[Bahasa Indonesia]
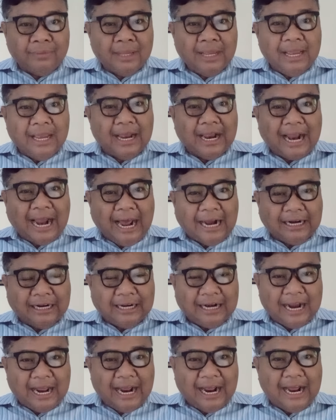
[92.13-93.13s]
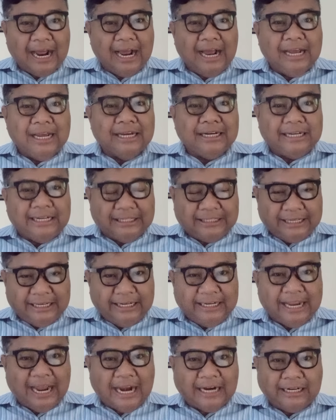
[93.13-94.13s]
karena di sini
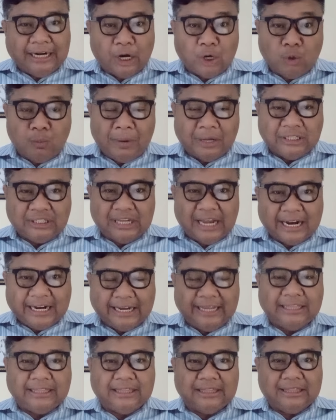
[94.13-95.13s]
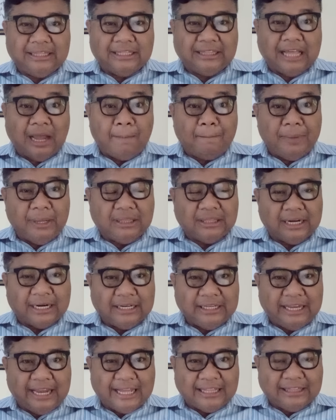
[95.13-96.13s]
ada rumah sakit tetapi
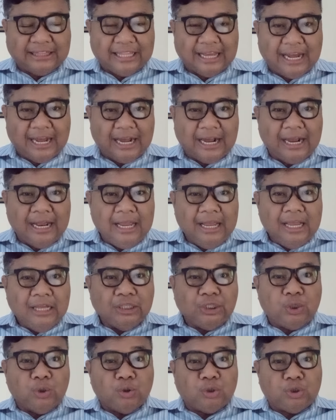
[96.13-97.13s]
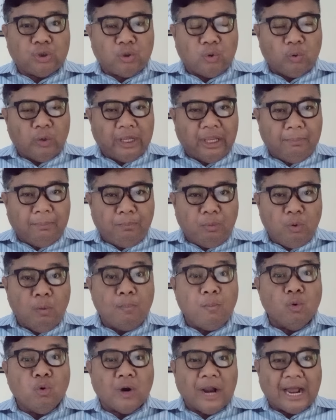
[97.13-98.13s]
ternyata justru ibu
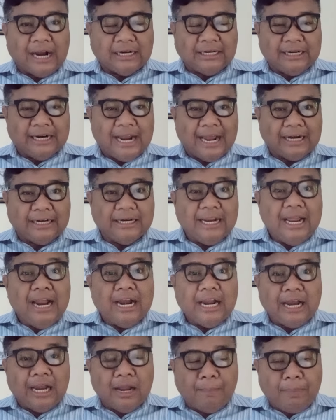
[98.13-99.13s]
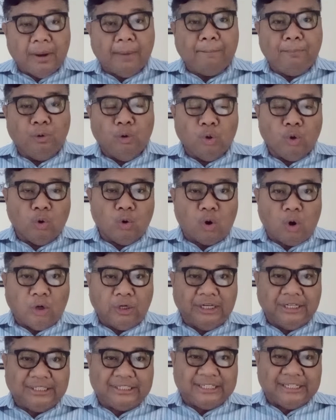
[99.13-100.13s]
pulang dengan lebih buruk
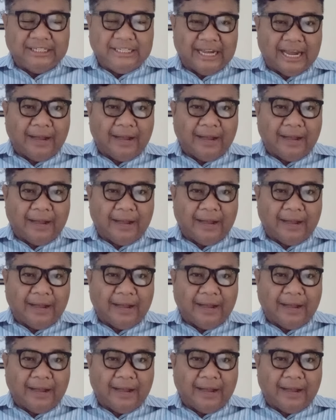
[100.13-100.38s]
kondisinya